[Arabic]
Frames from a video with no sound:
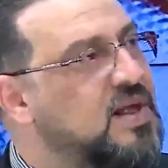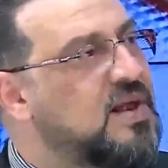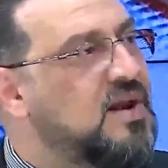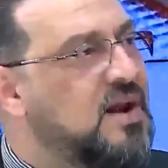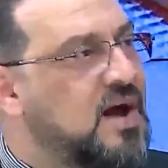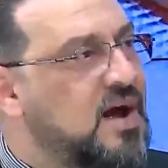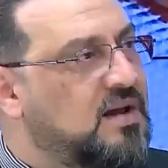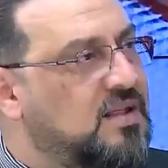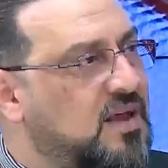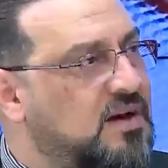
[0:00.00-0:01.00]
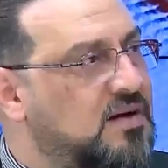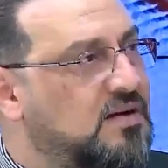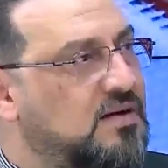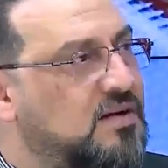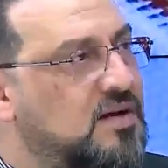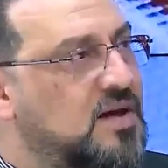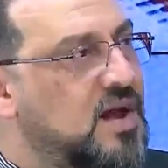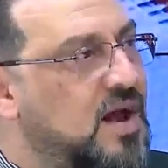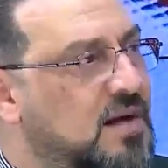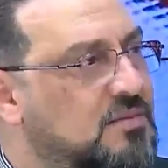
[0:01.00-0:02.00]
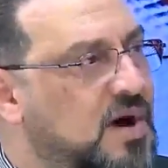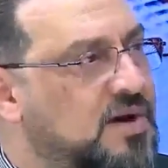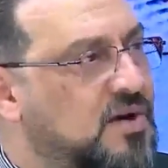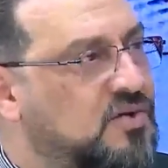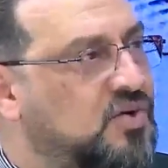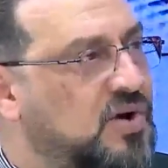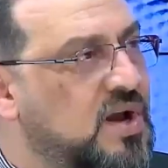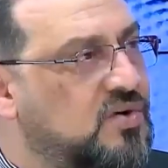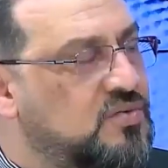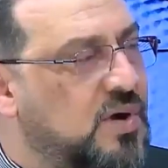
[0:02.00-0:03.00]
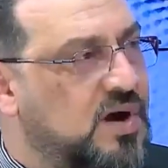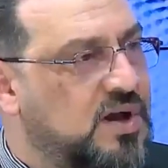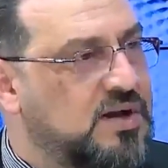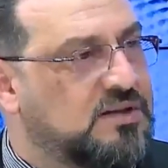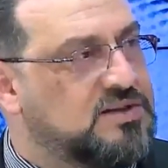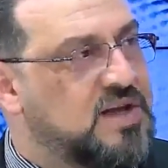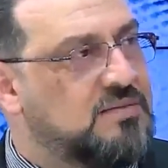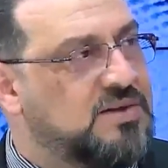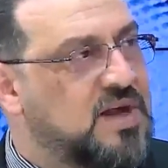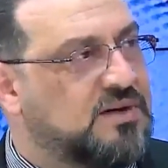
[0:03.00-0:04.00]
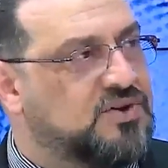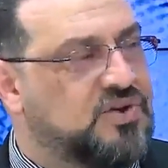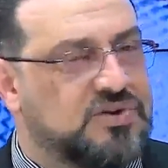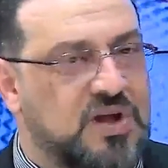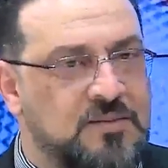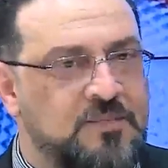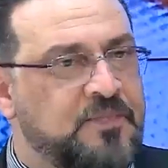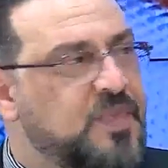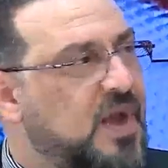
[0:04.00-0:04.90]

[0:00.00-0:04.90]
لا اكثر اما انه تقول لي اكو احنا اتصال من اداره الشرطه يعني ممثل